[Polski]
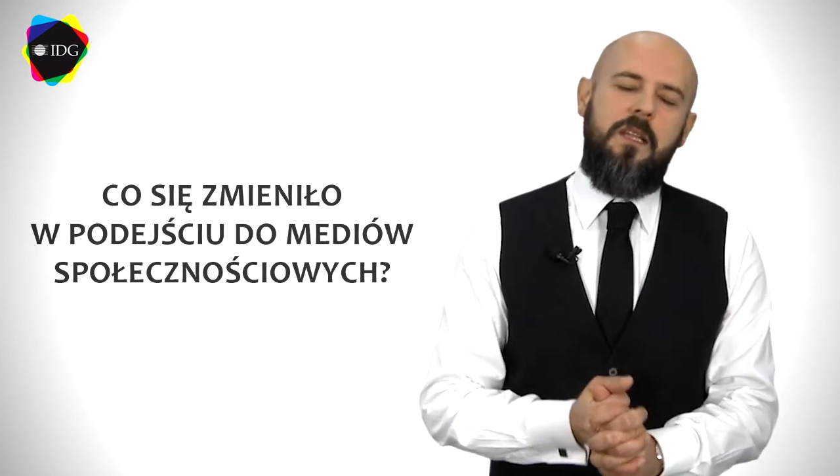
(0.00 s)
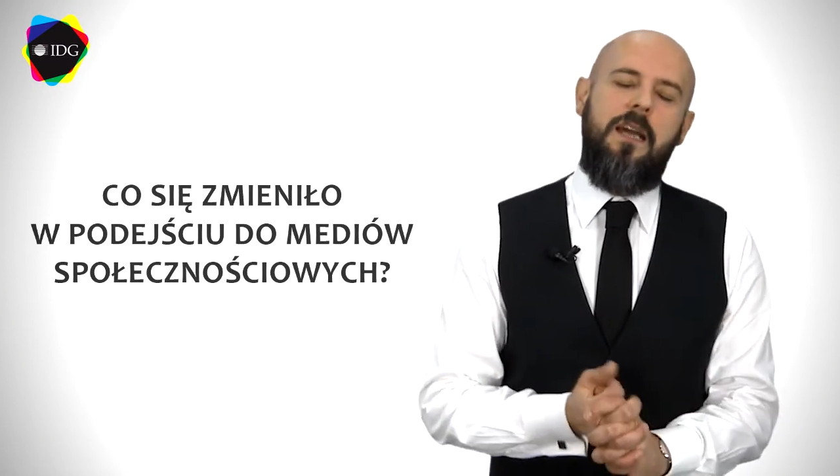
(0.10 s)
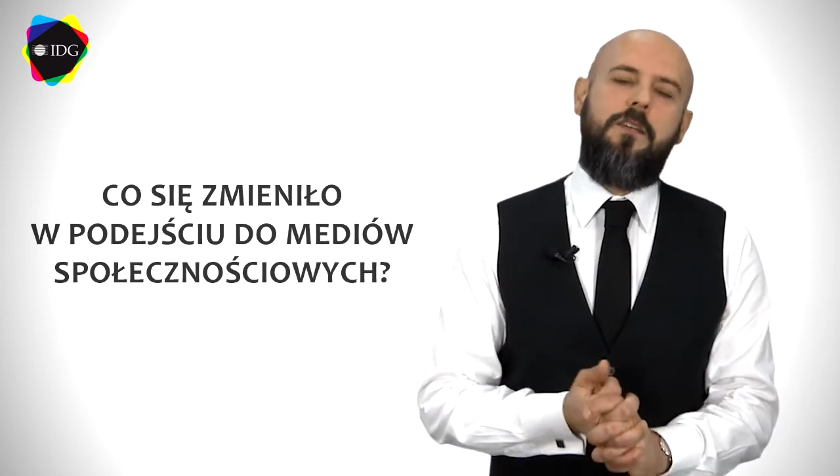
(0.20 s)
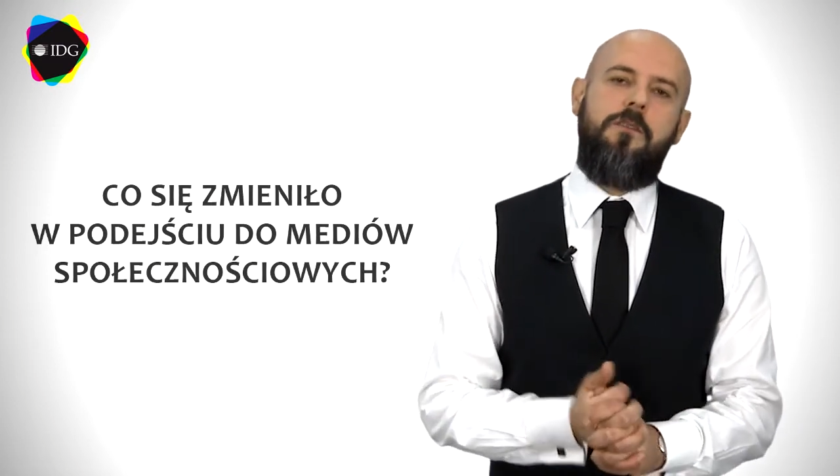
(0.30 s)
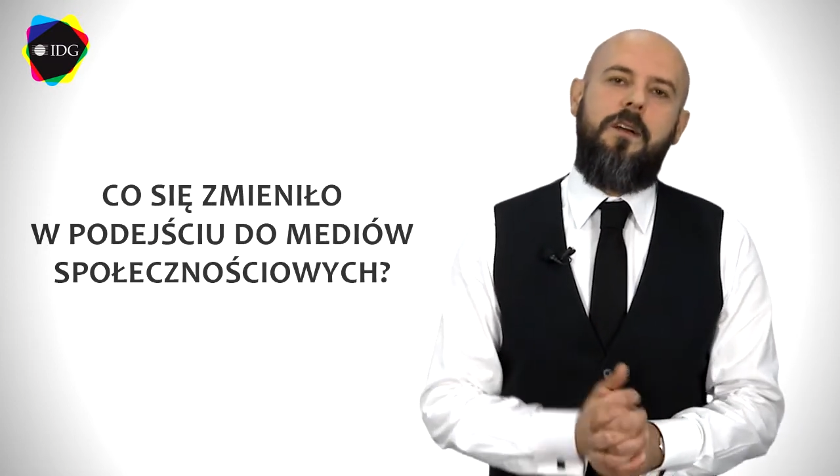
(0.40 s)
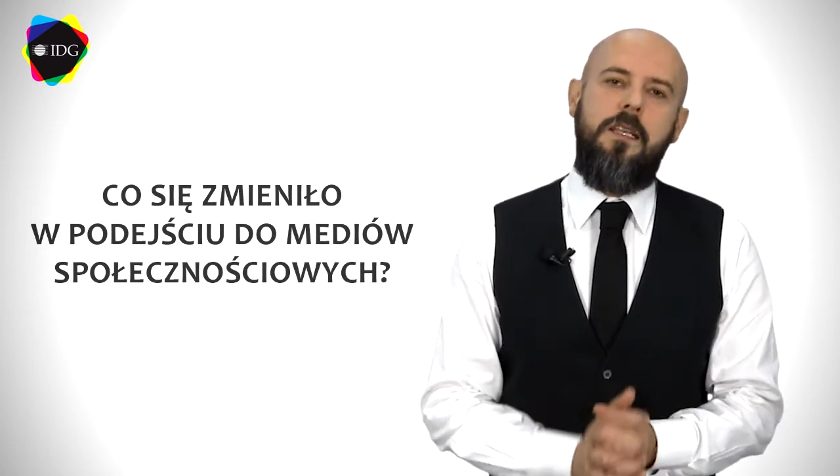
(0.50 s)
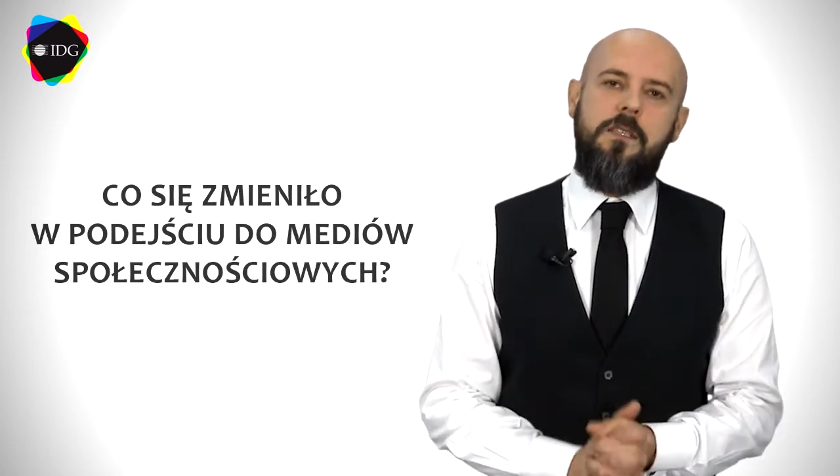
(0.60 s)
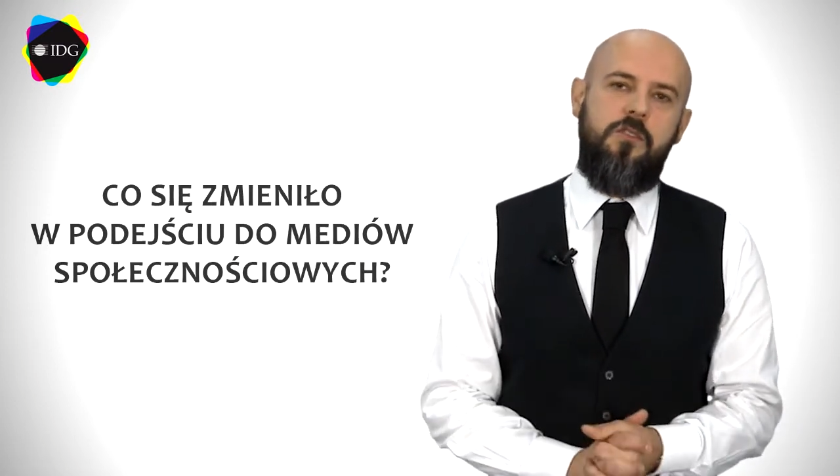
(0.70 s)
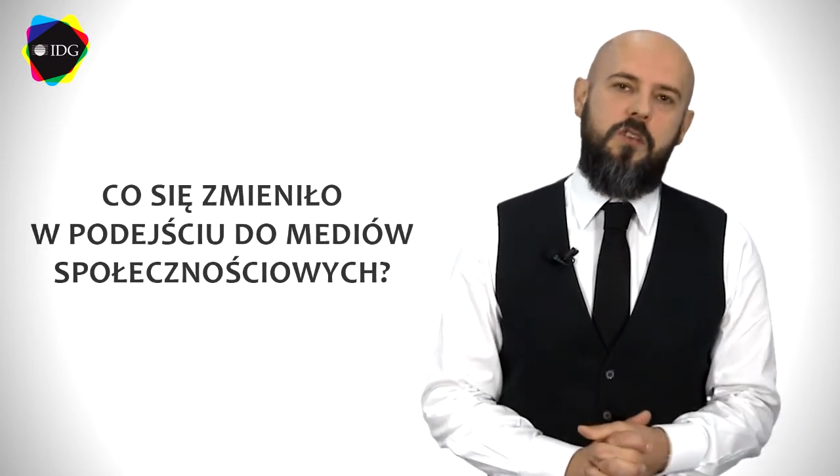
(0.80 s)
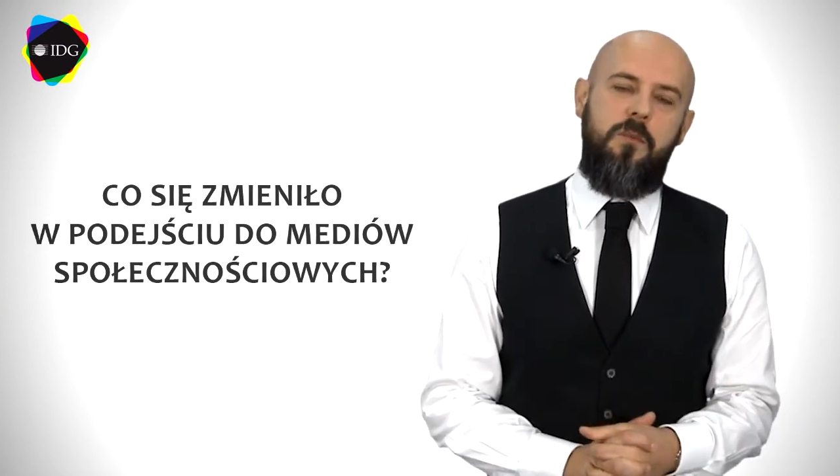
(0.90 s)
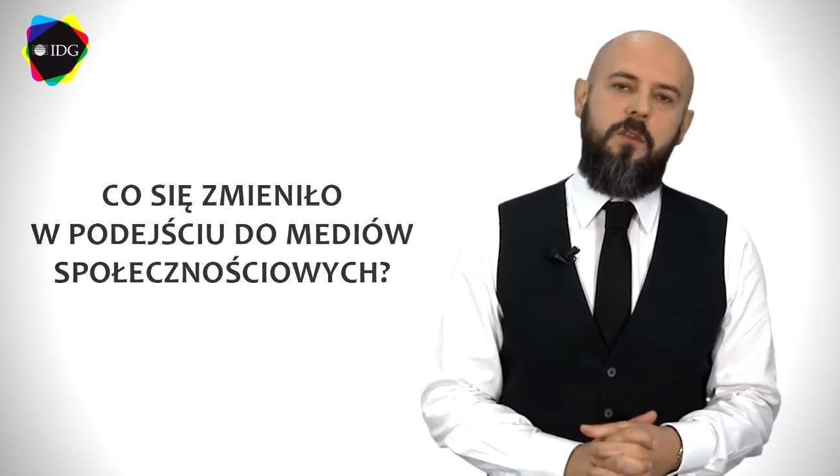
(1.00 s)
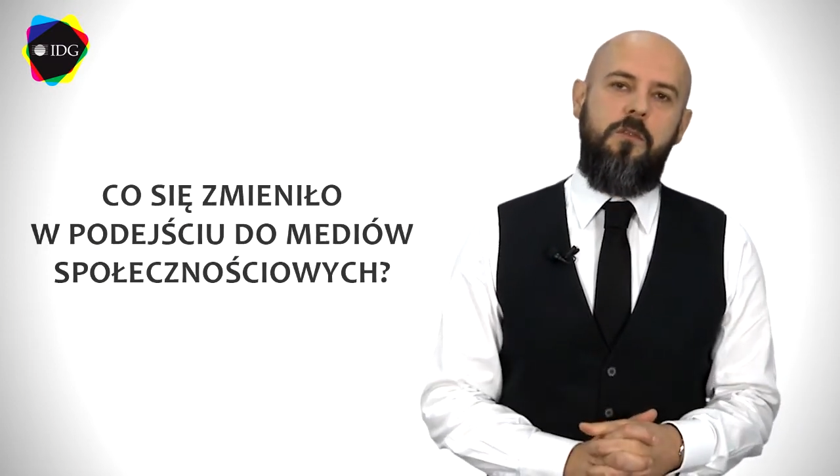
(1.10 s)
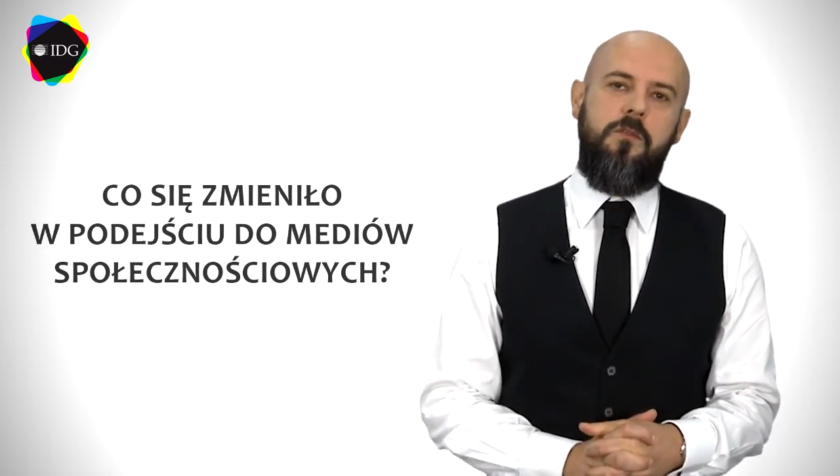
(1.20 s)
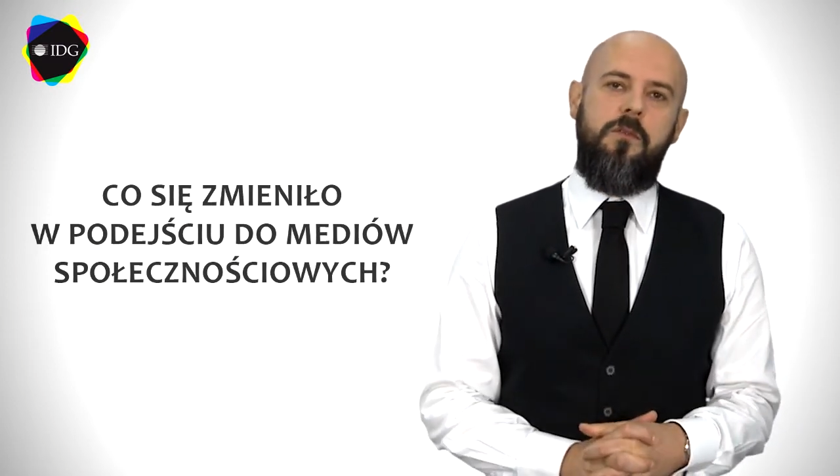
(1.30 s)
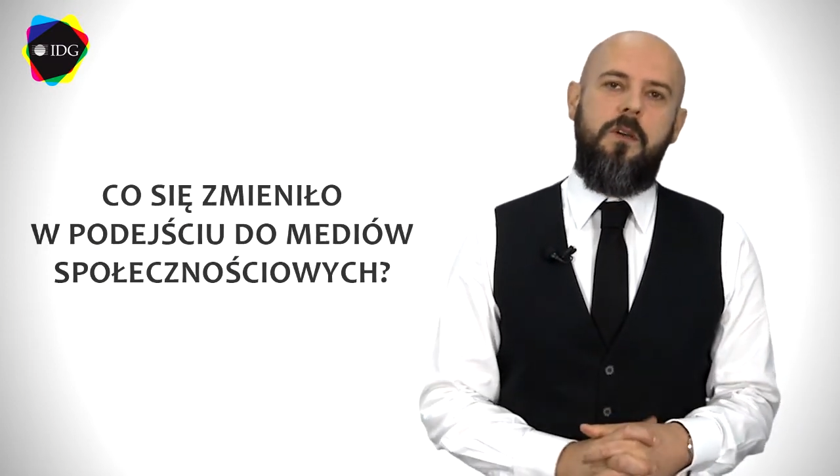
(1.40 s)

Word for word: traktowania social mediów.